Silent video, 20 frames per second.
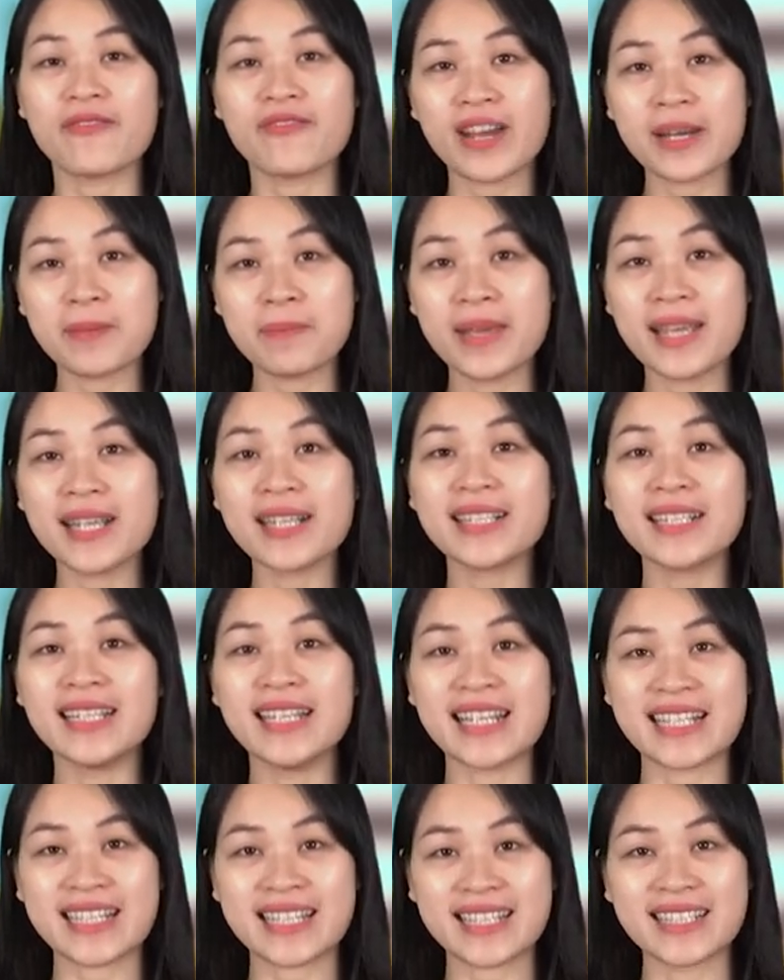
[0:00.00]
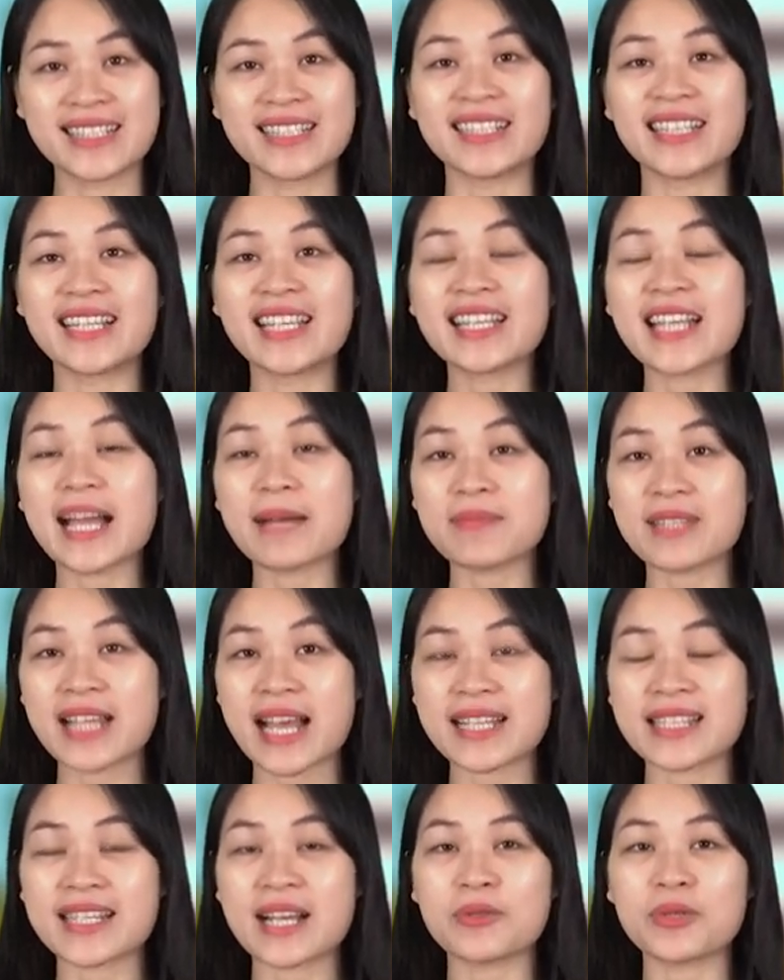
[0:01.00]
văn minh, lịch sự khi tham
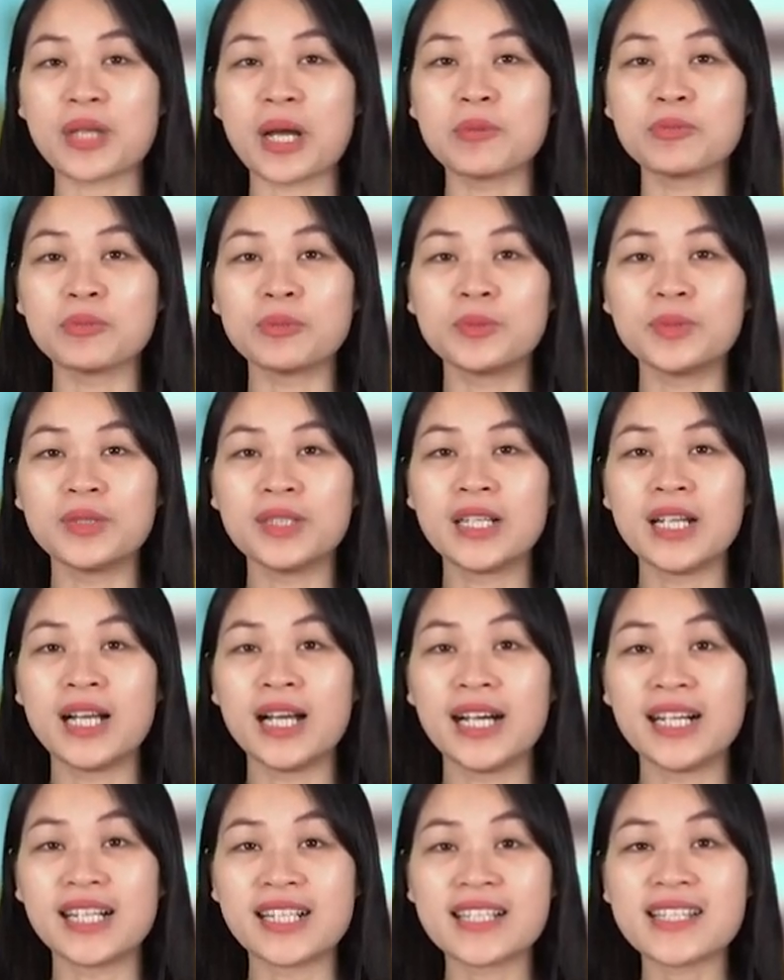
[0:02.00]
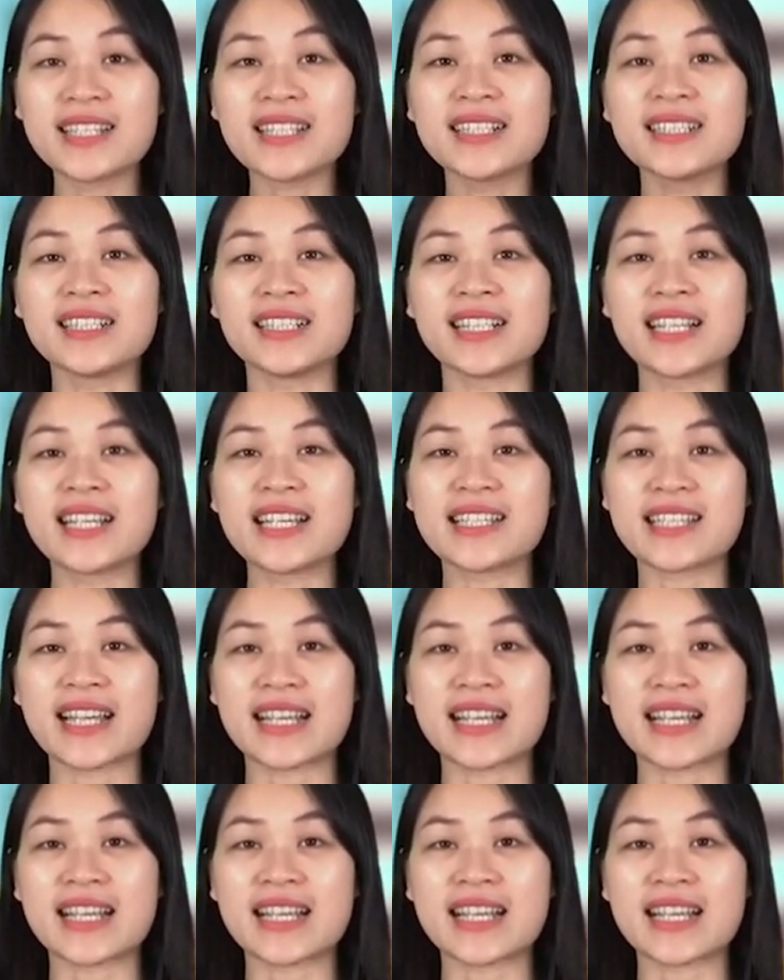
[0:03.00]
gia giao thông, ứng xử khi